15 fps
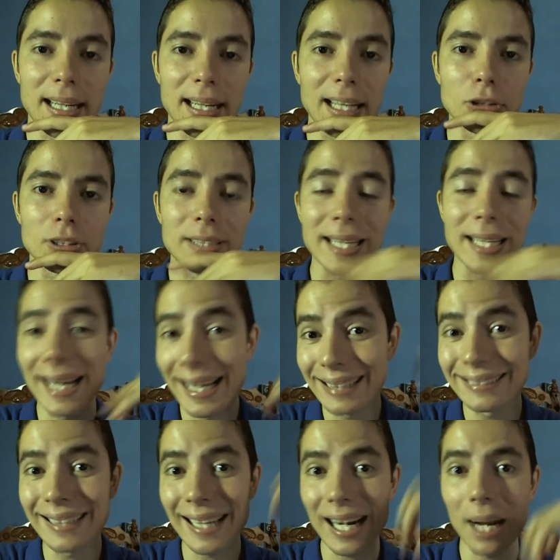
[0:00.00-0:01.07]
El caso es que
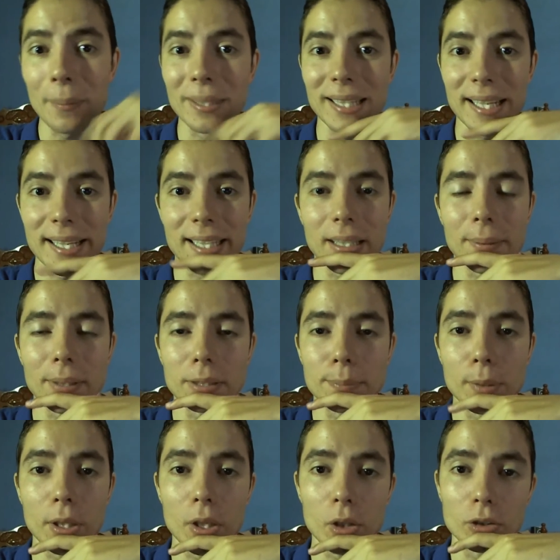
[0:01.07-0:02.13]
esa era la metralleta más
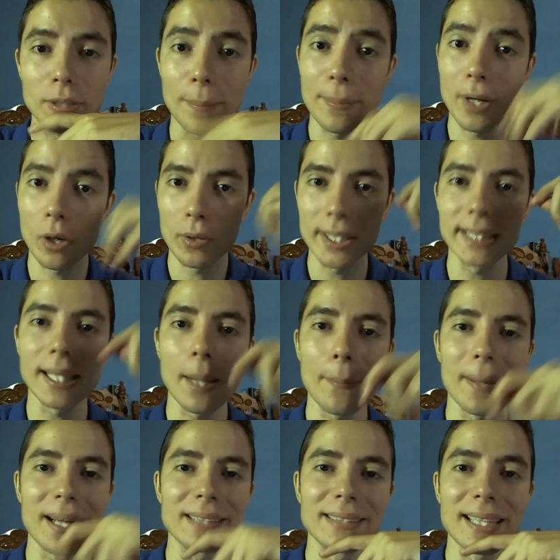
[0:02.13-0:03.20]
poderosa, pero ahorita al
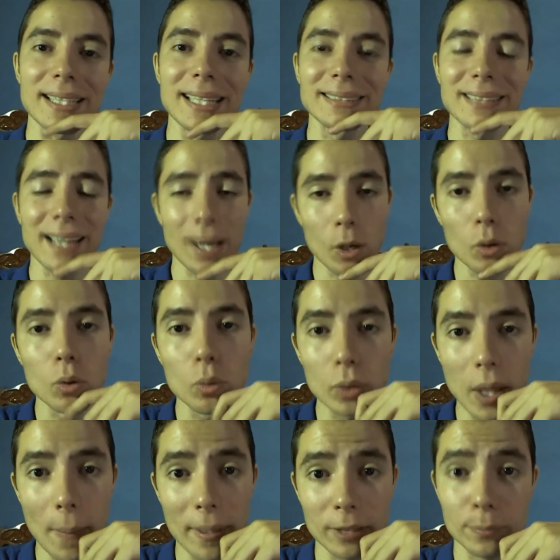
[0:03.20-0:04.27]
parecer ya sacaron
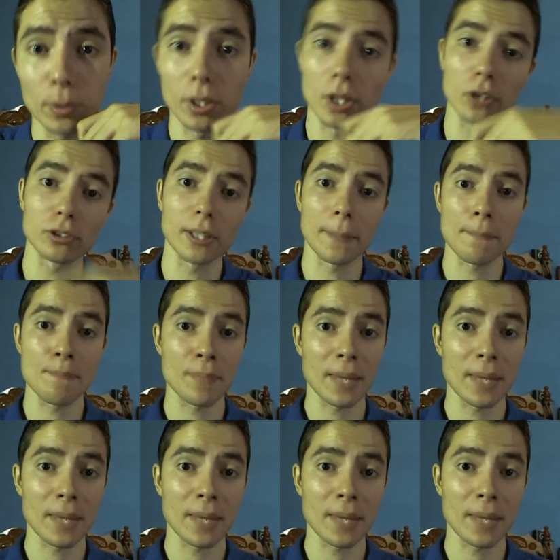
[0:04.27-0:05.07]
una más poderosa.